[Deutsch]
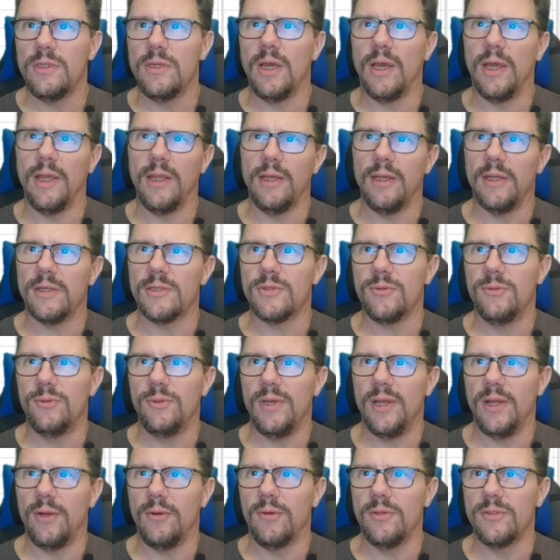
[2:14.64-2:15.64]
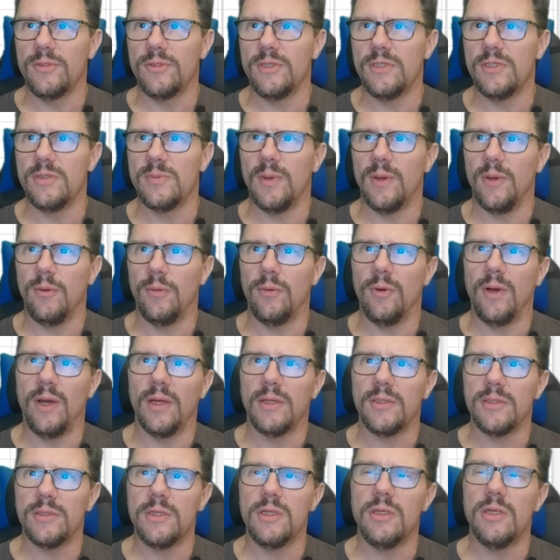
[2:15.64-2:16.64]
Euro, ein Glas Cola kostet 2,80
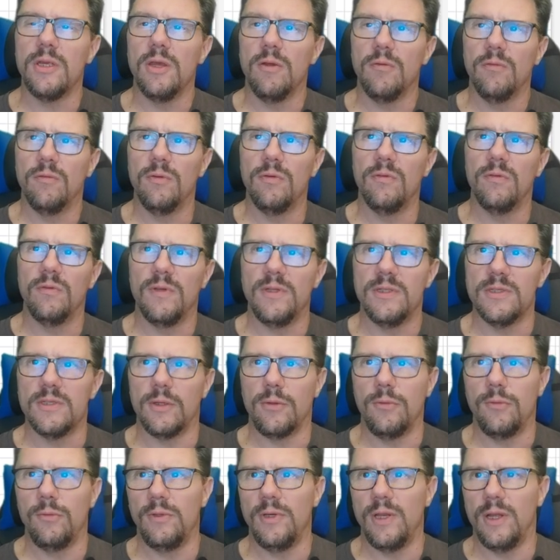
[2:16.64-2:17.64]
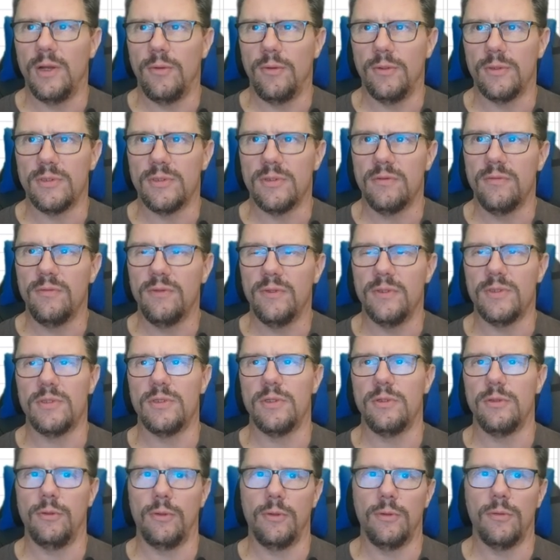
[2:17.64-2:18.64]
Euro, fünf Gläser Cola kosten
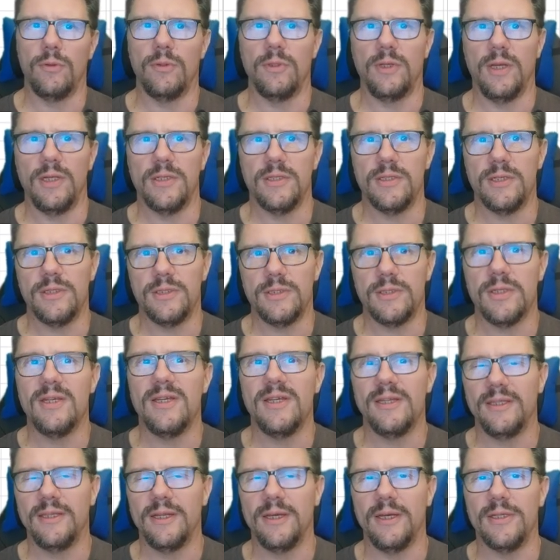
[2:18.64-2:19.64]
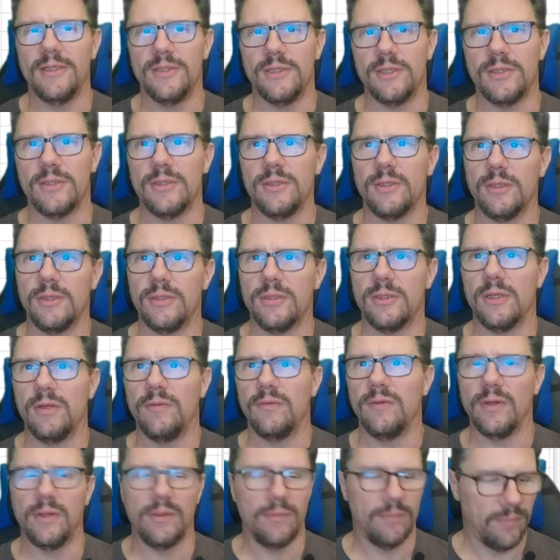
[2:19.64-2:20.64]
14 Euro. Drei Sätze, Dreisatz, ganz
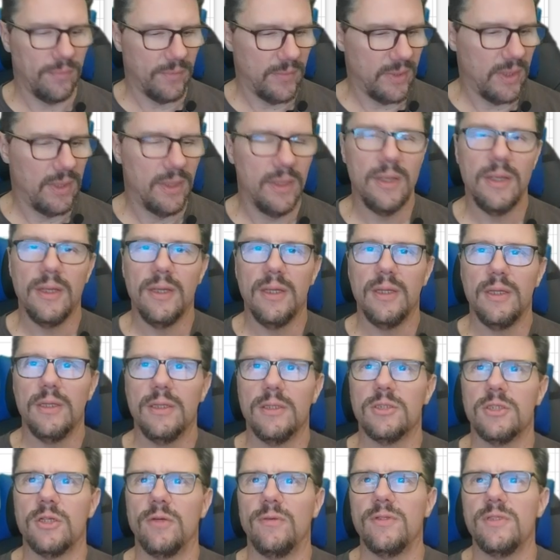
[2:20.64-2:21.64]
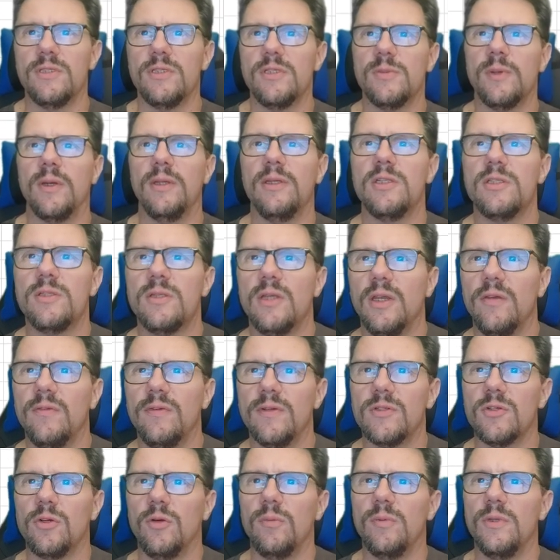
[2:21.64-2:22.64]
einfach. Schauen wir uns ein zweites,
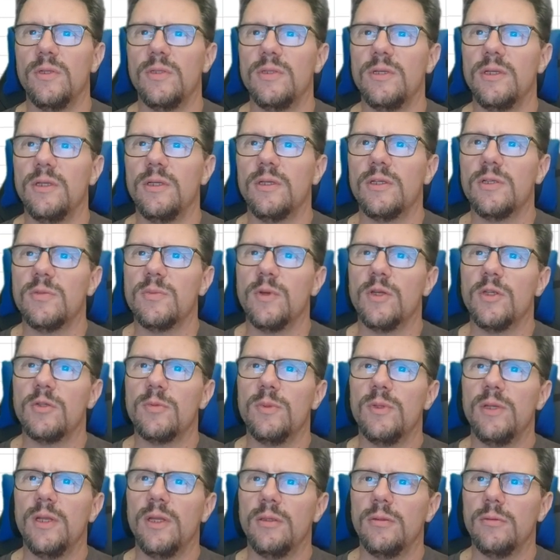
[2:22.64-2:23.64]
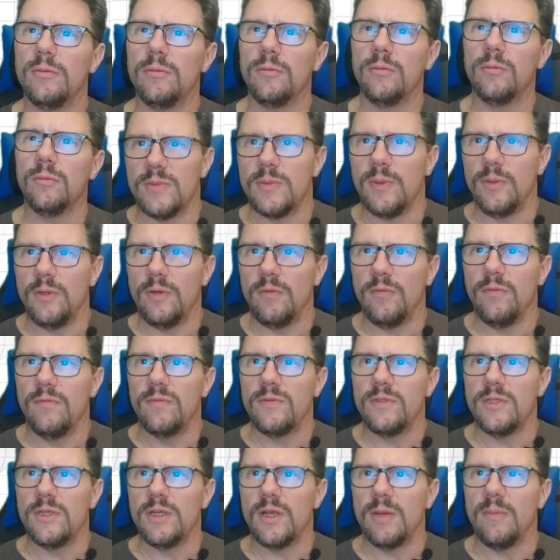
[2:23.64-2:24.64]
etwas komplizierteres Beispiel an.
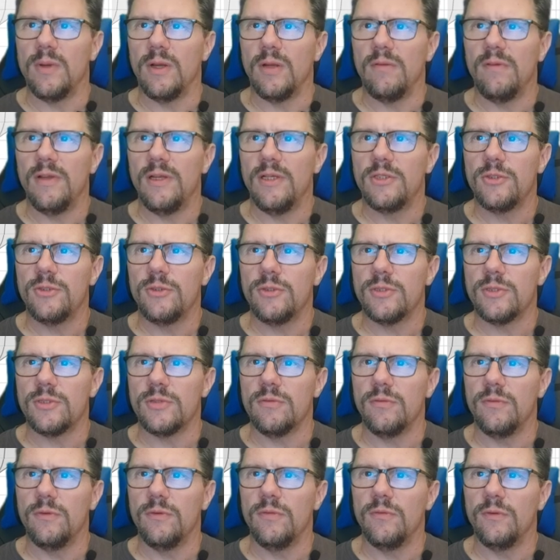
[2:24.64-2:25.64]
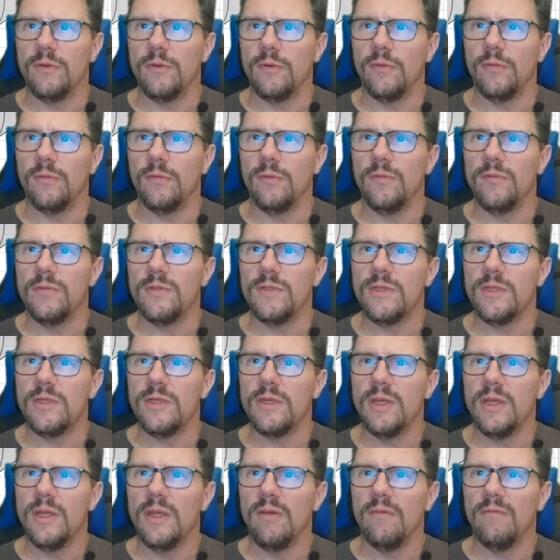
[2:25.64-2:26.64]
250 Gramm Hackfleisch kosten 5,50
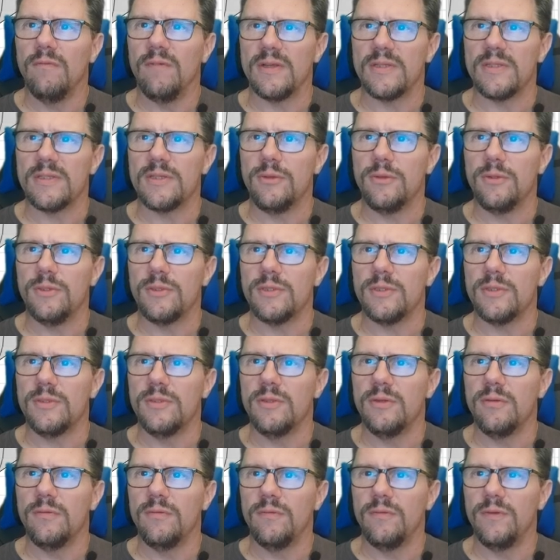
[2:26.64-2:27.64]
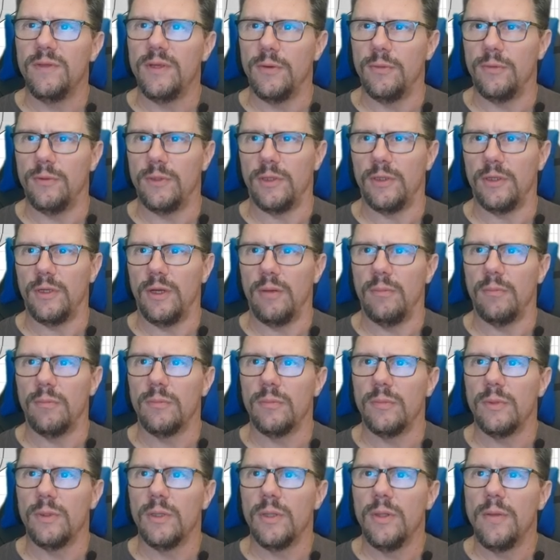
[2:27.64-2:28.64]
Euro, was kosten 400 Gramm?